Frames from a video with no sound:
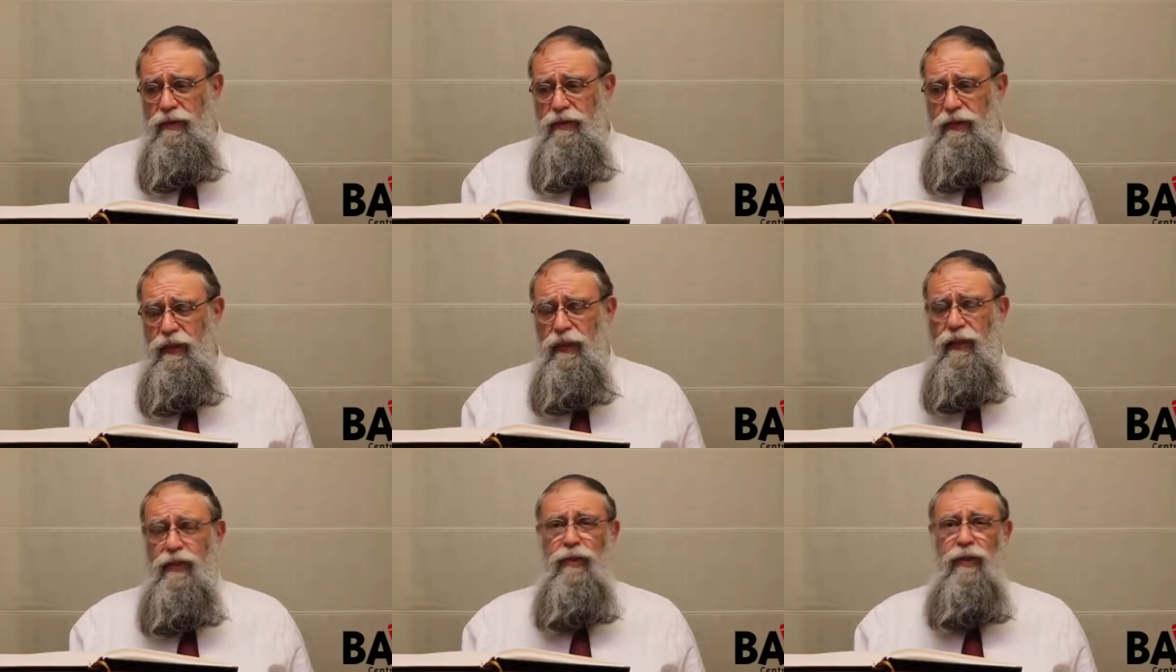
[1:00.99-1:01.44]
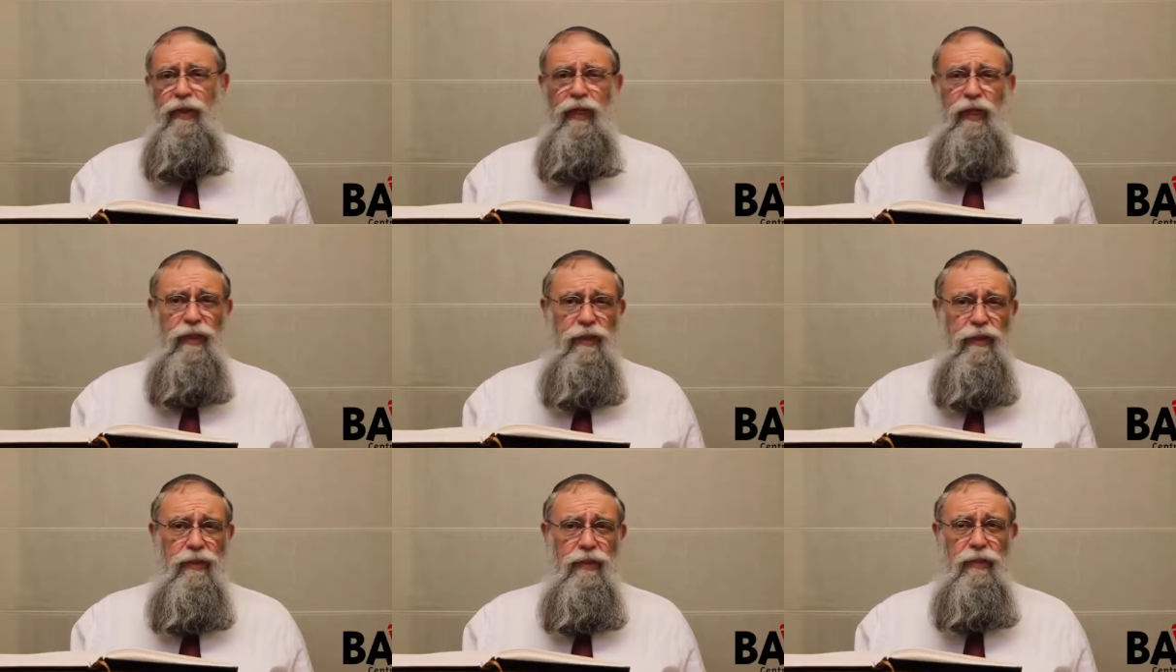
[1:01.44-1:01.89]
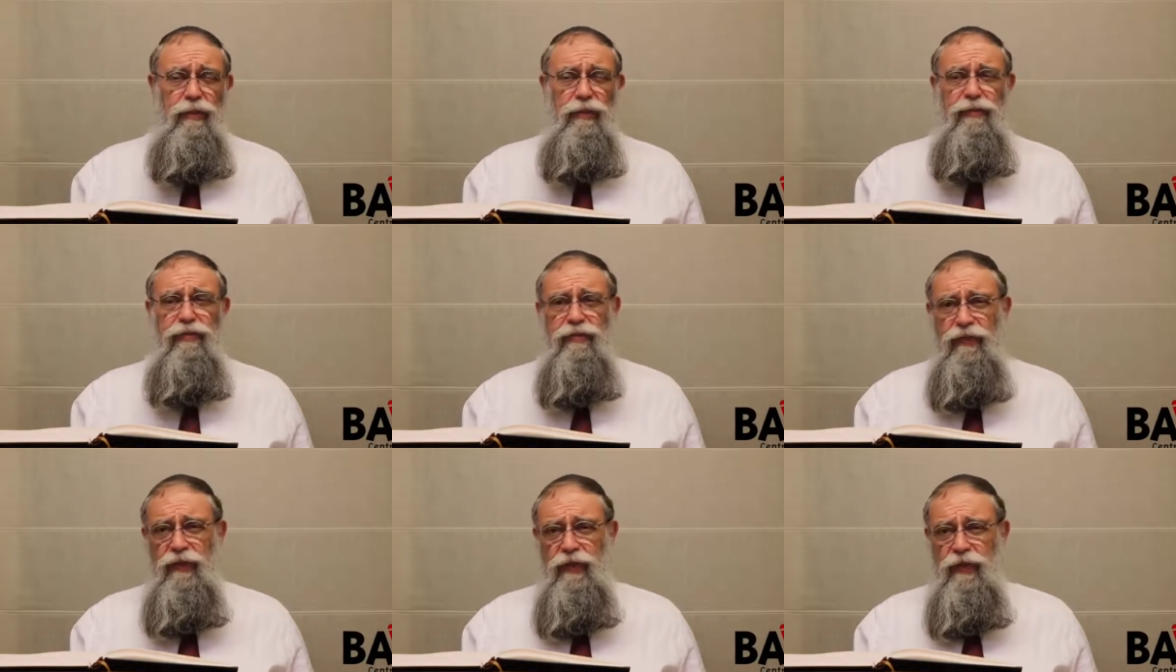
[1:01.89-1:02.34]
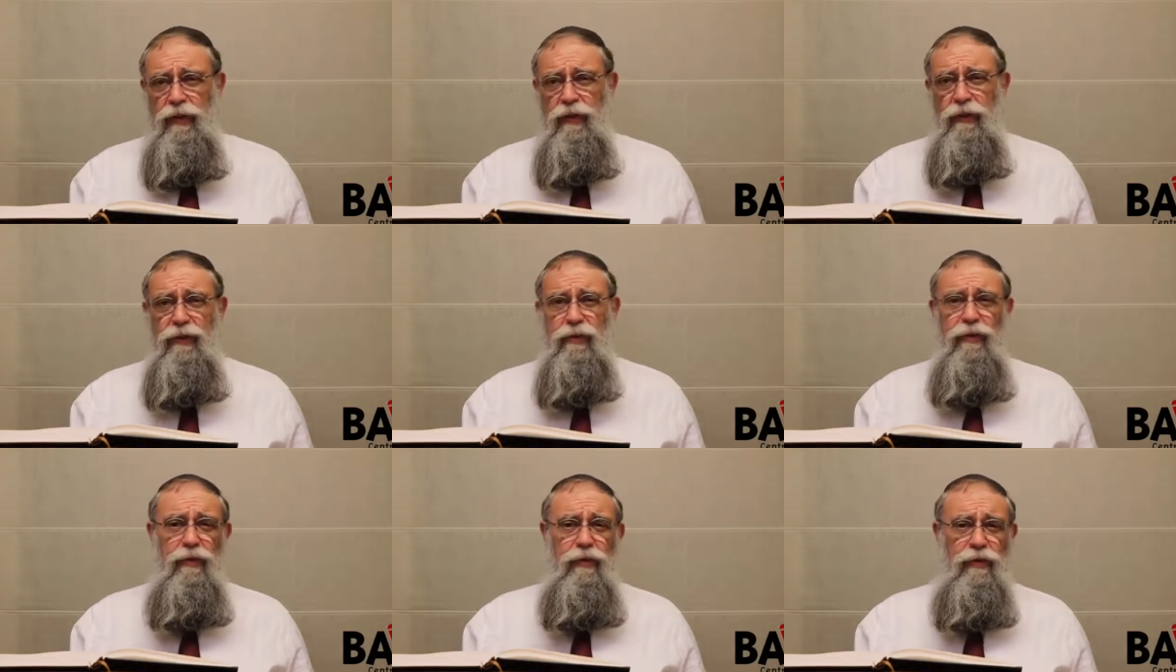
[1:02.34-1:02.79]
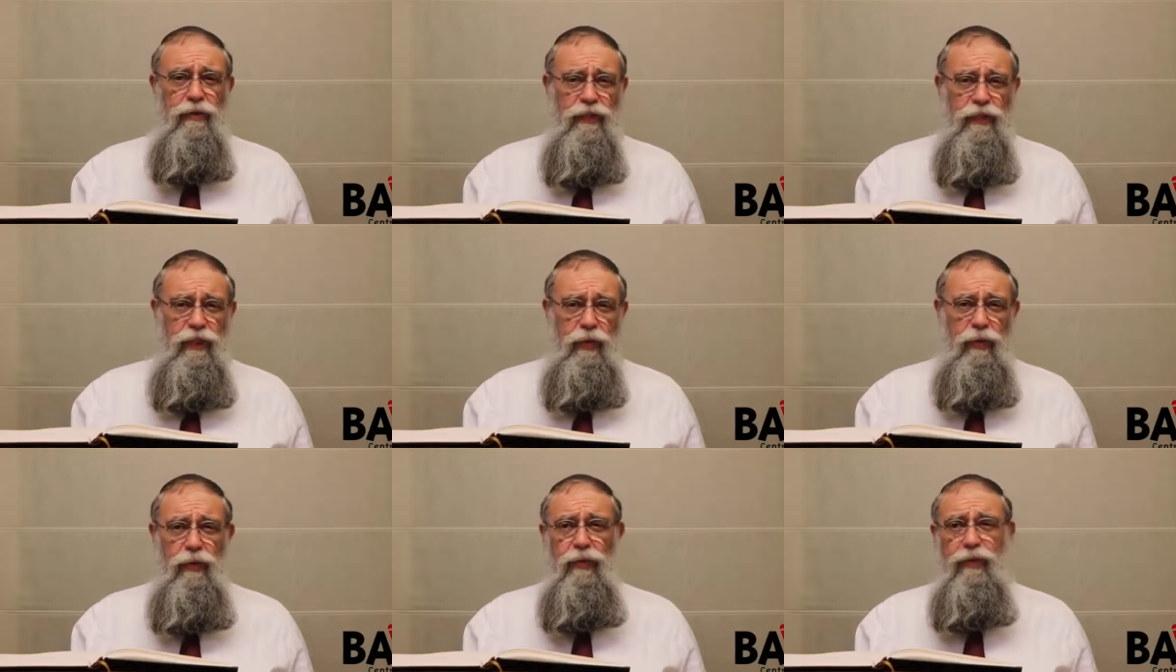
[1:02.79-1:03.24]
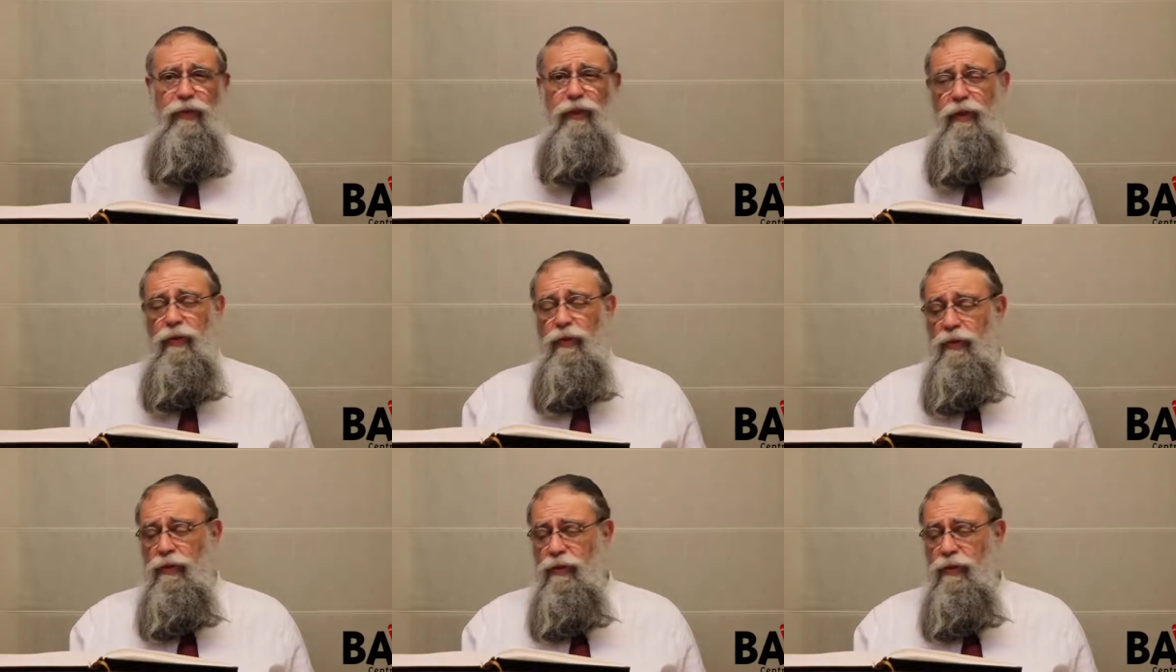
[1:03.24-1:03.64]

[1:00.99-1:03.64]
relacionadas com filhos, com saúde, com